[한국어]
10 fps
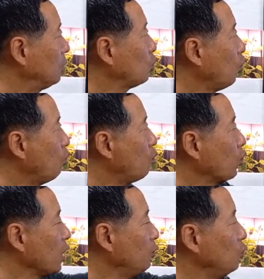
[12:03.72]

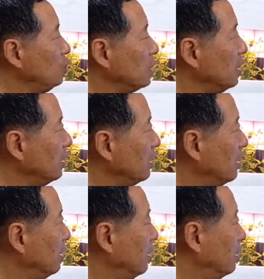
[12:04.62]
소목의 문제
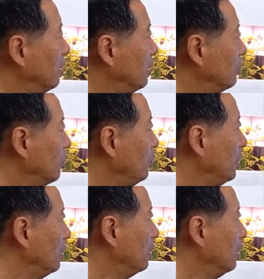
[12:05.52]

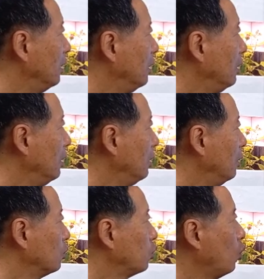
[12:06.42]
보면은
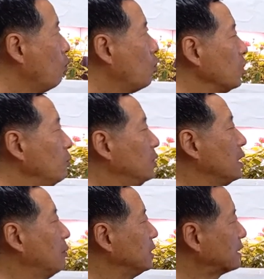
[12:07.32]
소목이
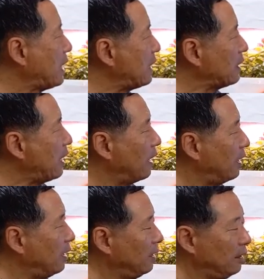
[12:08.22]
뭐냐면 사당
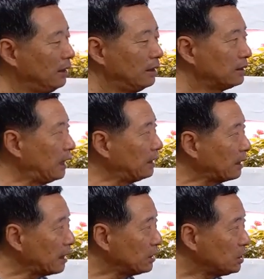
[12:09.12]

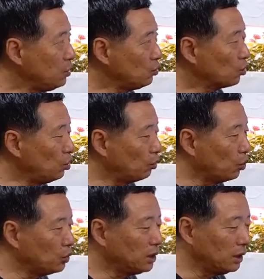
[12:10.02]
사당의 신주를
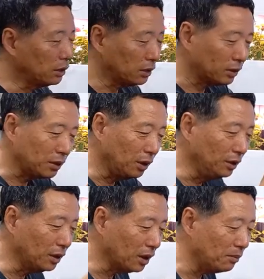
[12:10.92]
모시는 그
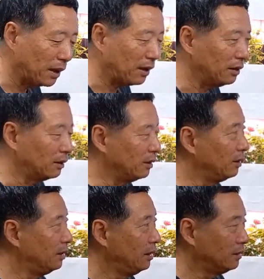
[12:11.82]
서열을 말하는 거예요.
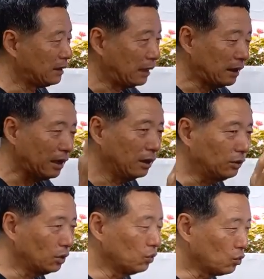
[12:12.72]
사당의
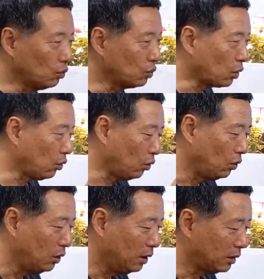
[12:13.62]
어떤 순서로
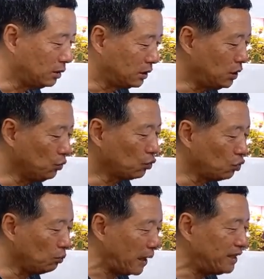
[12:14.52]
그
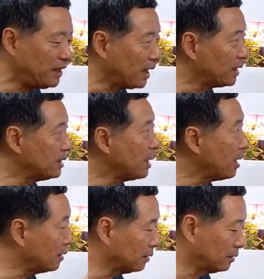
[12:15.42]
신주를 배치하느냐
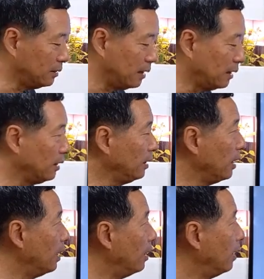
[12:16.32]
하는 그
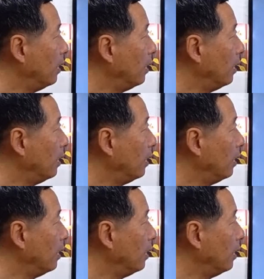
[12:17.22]
얘기인데